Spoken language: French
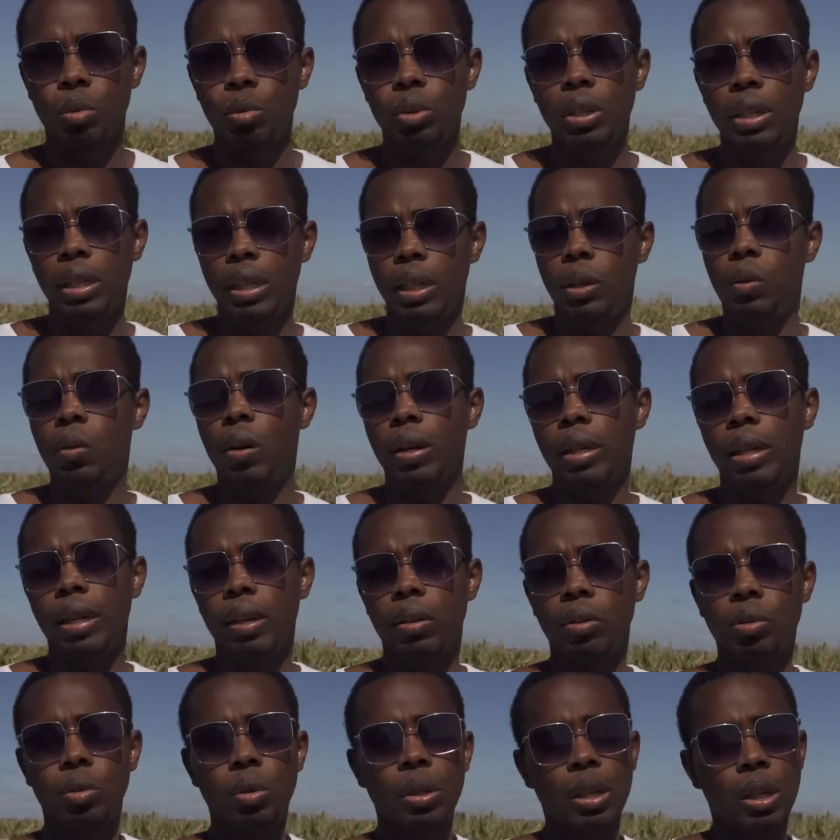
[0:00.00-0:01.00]
lui, il croyait
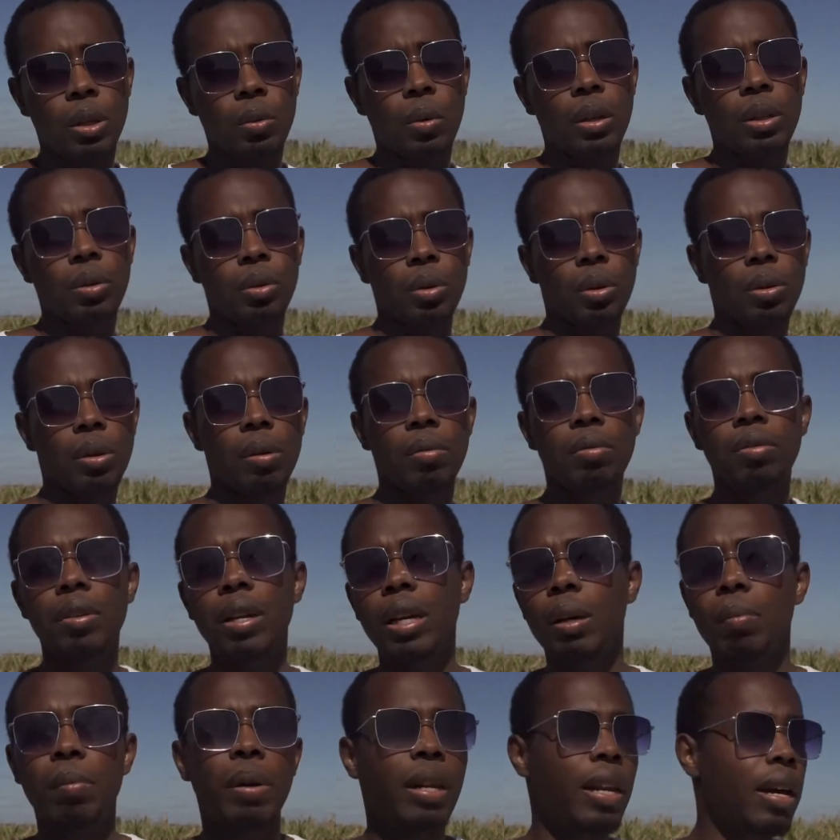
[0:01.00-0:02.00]
en Dieu, il croyait dur comme
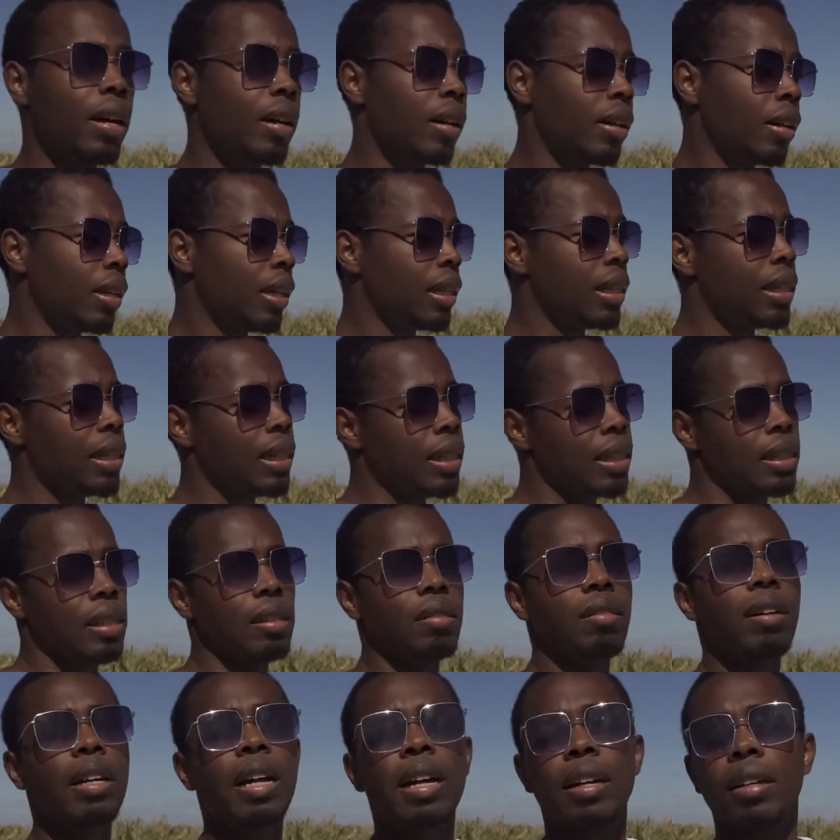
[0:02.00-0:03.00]
fer, mais là,
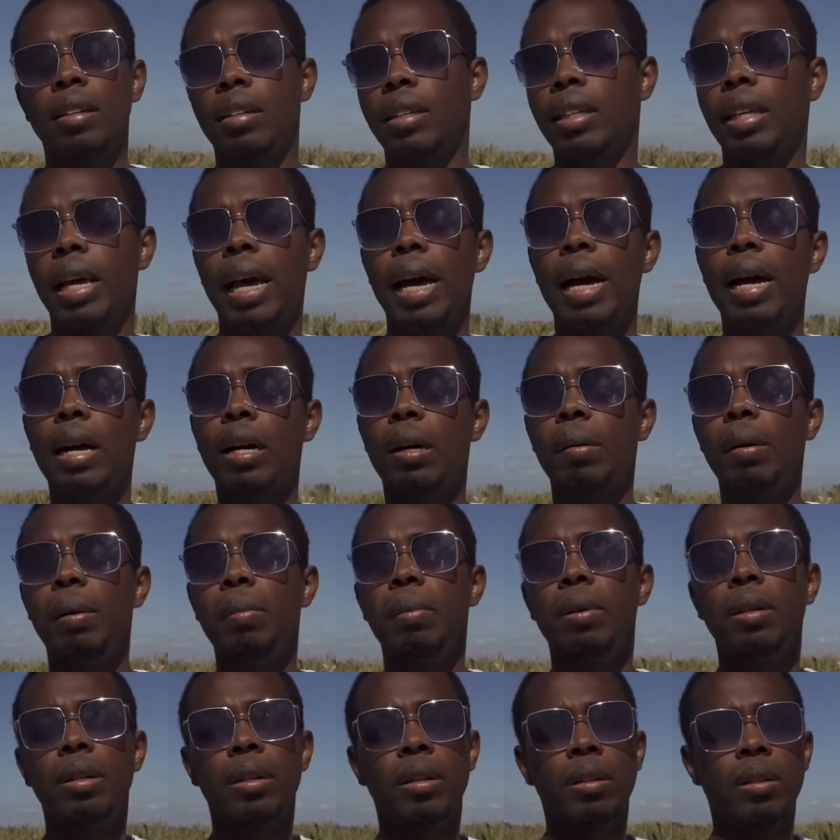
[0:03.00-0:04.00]
voilà, il y a quand
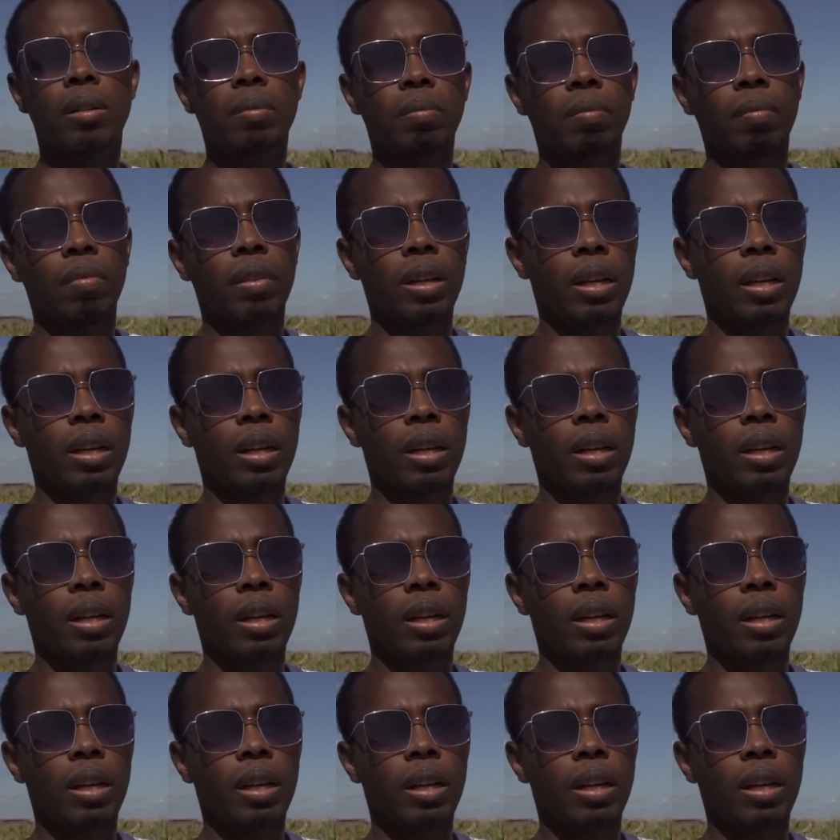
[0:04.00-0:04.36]
même euh,